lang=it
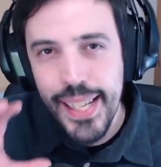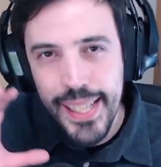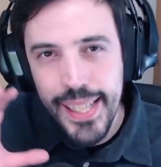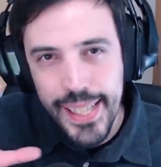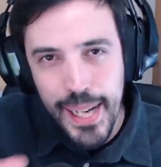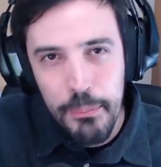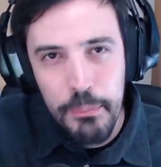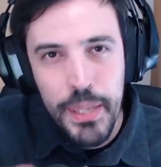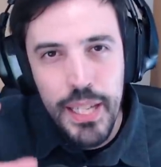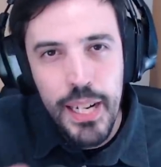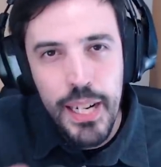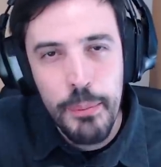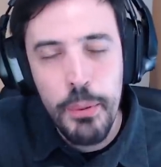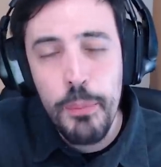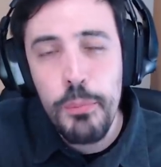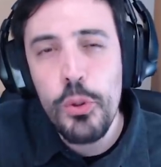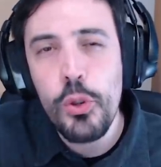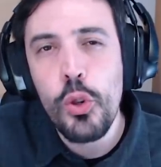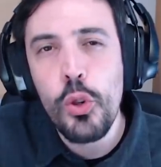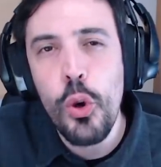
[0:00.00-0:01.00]
capire
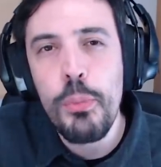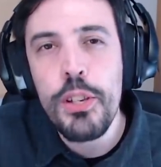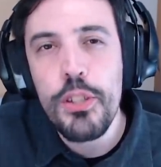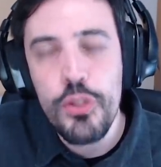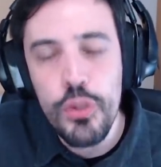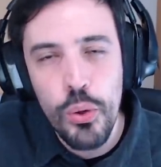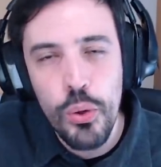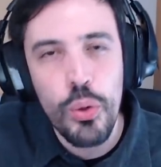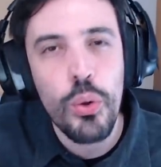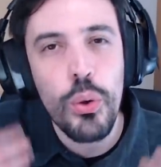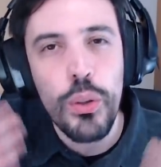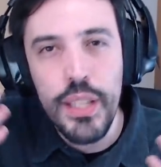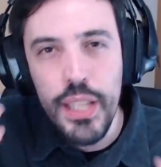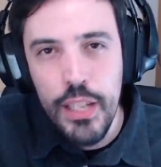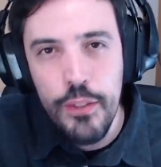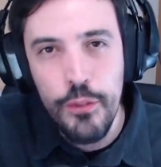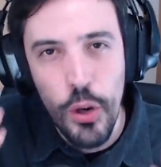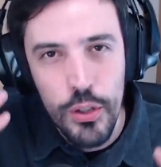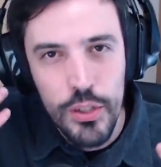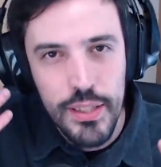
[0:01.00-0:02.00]
proprio come sono
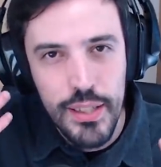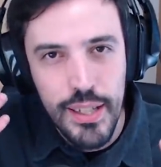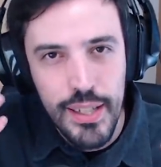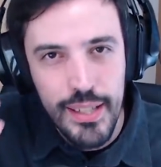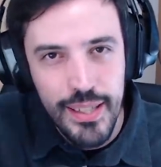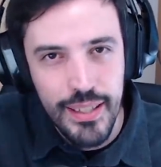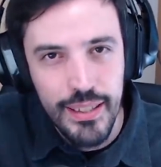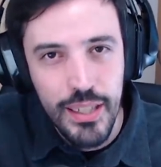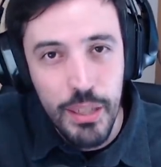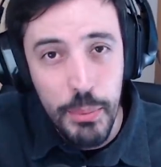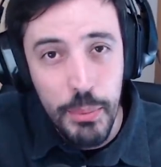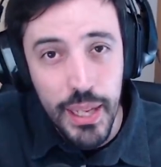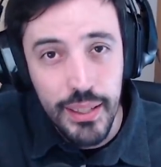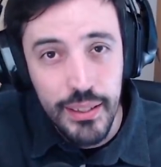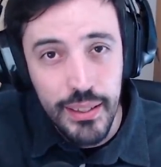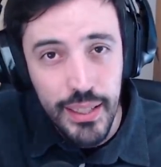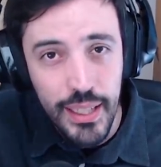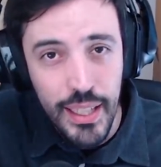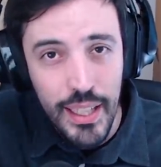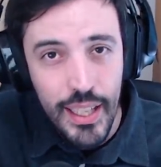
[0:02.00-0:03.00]
i vostri
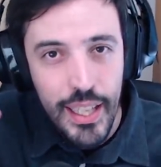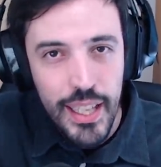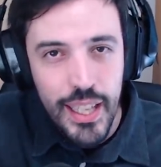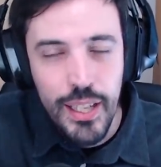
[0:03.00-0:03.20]
sentimenti